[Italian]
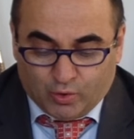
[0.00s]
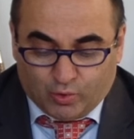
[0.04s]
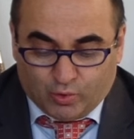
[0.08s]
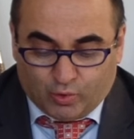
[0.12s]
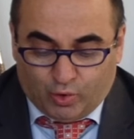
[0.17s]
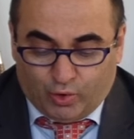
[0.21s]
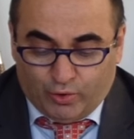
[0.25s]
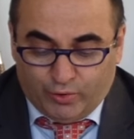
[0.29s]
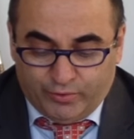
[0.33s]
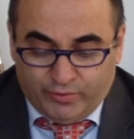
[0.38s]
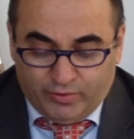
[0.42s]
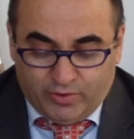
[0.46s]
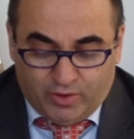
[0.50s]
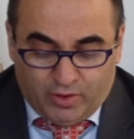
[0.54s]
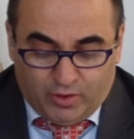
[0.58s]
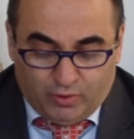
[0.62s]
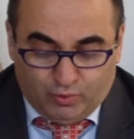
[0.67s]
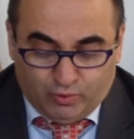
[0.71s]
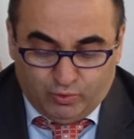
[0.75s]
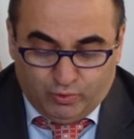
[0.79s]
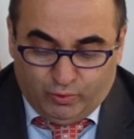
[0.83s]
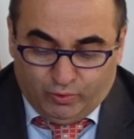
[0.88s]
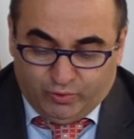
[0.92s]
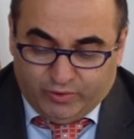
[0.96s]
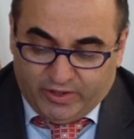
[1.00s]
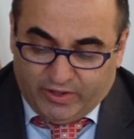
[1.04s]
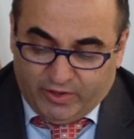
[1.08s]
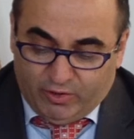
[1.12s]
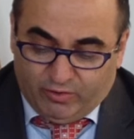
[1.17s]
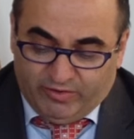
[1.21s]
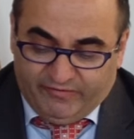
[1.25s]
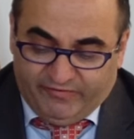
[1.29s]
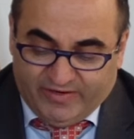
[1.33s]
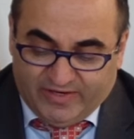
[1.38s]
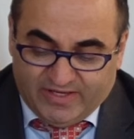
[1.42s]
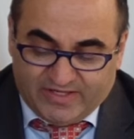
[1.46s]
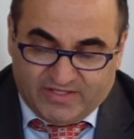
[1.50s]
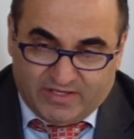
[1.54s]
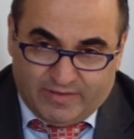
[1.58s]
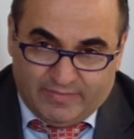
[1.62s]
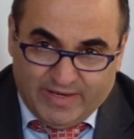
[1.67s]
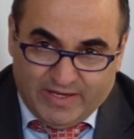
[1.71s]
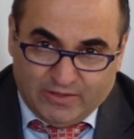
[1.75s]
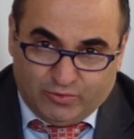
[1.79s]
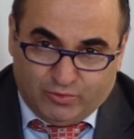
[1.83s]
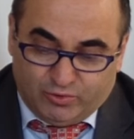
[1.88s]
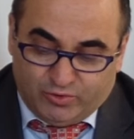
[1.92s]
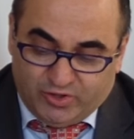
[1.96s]
Con un ulteriore
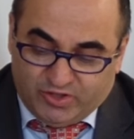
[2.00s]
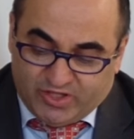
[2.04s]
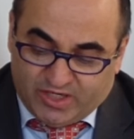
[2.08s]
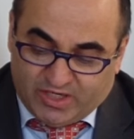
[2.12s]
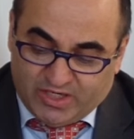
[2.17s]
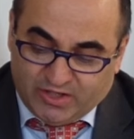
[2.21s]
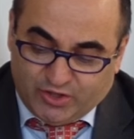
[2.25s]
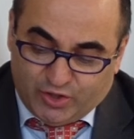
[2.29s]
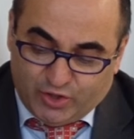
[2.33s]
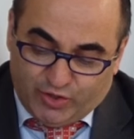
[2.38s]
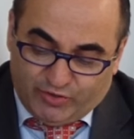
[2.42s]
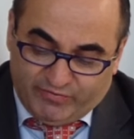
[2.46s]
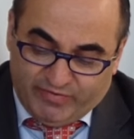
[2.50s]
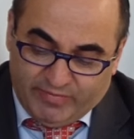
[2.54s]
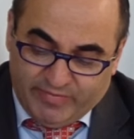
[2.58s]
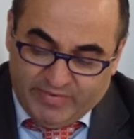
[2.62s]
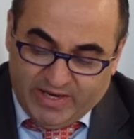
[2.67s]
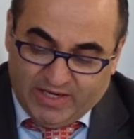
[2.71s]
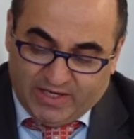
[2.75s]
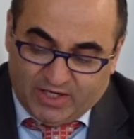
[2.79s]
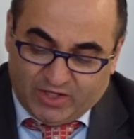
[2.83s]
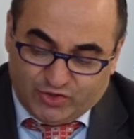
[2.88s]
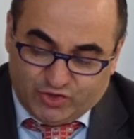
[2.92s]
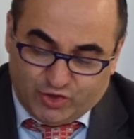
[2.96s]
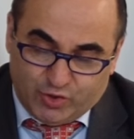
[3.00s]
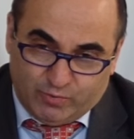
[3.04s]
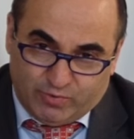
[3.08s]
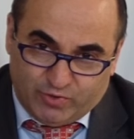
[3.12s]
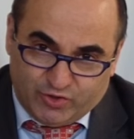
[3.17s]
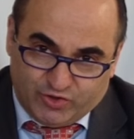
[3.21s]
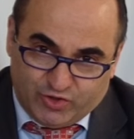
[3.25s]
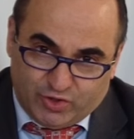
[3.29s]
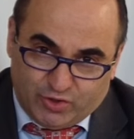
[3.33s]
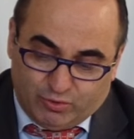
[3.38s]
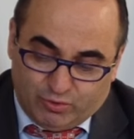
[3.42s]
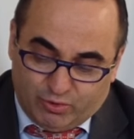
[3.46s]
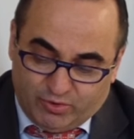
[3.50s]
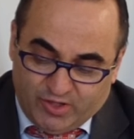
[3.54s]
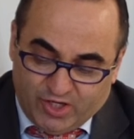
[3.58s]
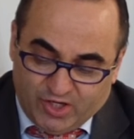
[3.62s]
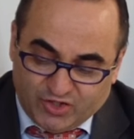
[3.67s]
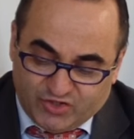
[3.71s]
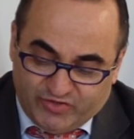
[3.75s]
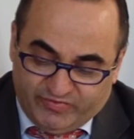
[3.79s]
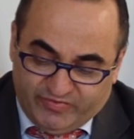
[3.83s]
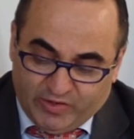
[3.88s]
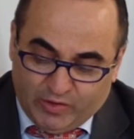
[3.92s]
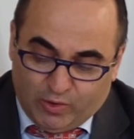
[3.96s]
finanziamento di
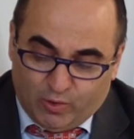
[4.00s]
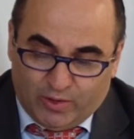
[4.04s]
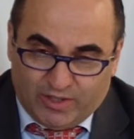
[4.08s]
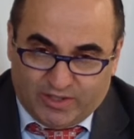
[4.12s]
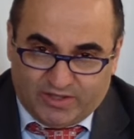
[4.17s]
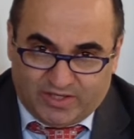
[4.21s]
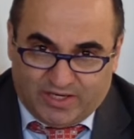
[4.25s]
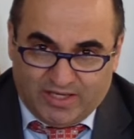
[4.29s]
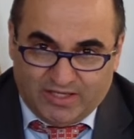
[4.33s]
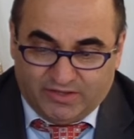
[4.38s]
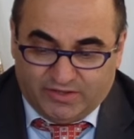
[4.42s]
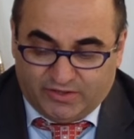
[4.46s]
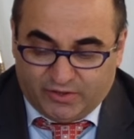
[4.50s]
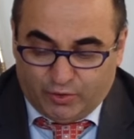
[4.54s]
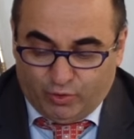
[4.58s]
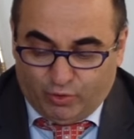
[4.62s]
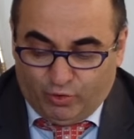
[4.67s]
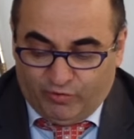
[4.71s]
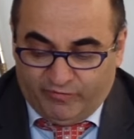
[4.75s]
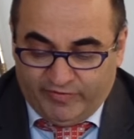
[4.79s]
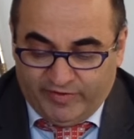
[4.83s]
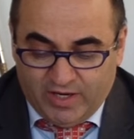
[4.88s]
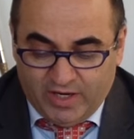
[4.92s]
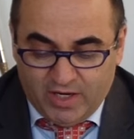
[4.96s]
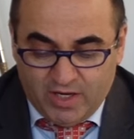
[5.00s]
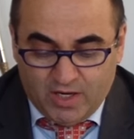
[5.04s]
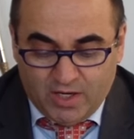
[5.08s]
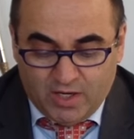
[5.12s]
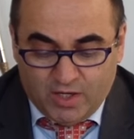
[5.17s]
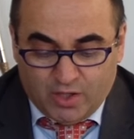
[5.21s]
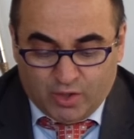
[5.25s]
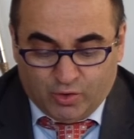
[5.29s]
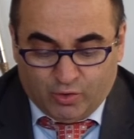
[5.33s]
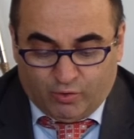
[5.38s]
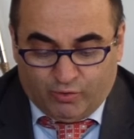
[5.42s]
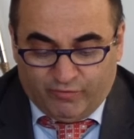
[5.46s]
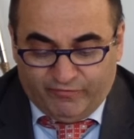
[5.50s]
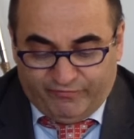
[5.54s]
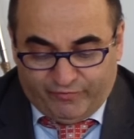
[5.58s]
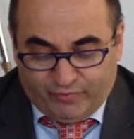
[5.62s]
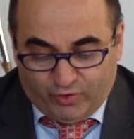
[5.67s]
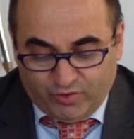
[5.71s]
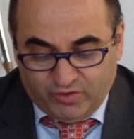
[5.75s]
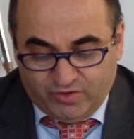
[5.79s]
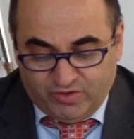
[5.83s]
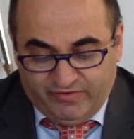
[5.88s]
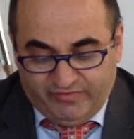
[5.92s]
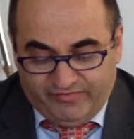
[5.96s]
39.510,39 con
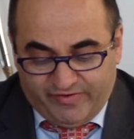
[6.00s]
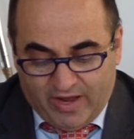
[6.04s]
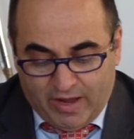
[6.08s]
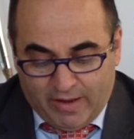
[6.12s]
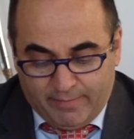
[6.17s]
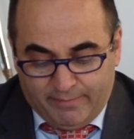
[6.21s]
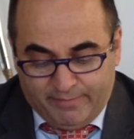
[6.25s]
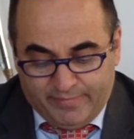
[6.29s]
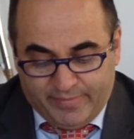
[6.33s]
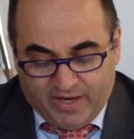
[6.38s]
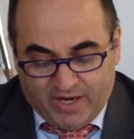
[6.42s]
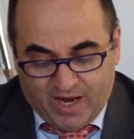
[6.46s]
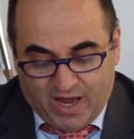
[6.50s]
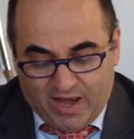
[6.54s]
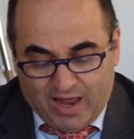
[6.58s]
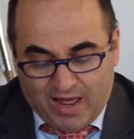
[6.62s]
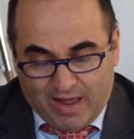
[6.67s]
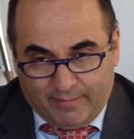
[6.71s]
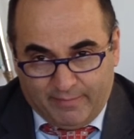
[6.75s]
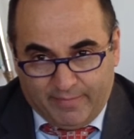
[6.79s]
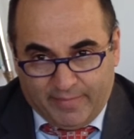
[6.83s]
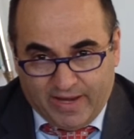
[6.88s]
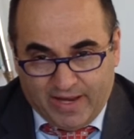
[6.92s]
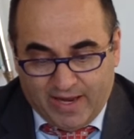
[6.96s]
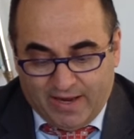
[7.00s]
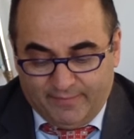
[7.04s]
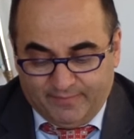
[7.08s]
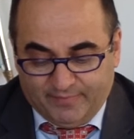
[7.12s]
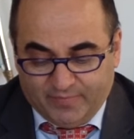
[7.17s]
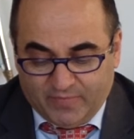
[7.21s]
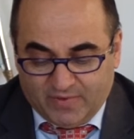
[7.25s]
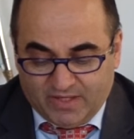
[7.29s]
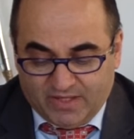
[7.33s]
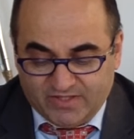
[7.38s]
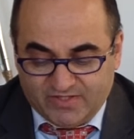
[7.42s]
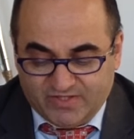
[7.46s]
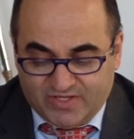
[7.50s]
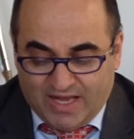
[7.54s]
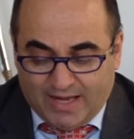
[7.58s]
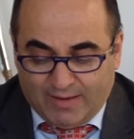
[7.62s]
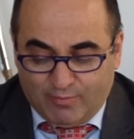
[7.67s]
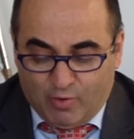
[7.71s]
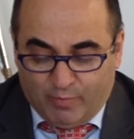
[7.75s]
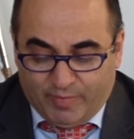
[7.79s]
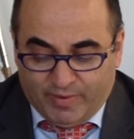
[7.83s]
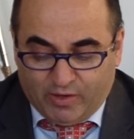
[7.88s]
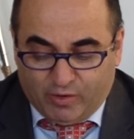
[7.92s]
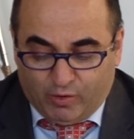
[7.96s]
fondi FEP Calabria
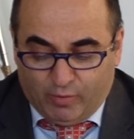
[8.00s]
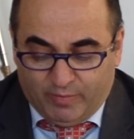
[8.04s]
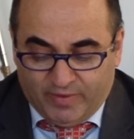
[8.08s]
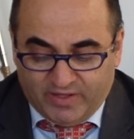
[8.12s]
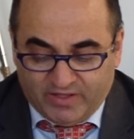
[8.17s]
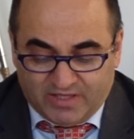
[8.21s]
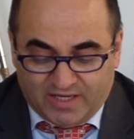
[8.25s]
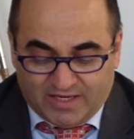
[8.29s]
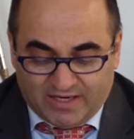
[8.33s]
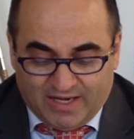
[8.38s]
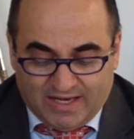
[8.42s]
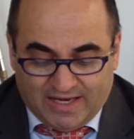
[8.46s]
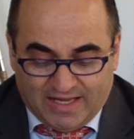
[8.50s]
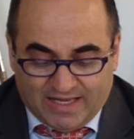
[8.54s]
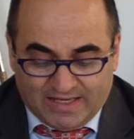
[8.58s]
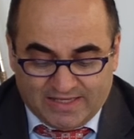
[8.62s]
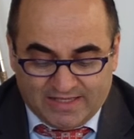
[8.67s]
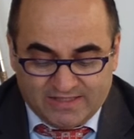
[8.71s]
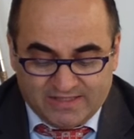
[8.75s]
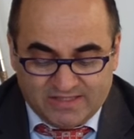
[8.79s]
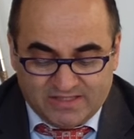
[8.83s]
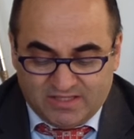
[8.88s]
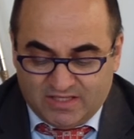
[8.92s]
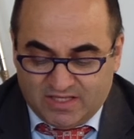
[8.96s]
stiamo per completare la,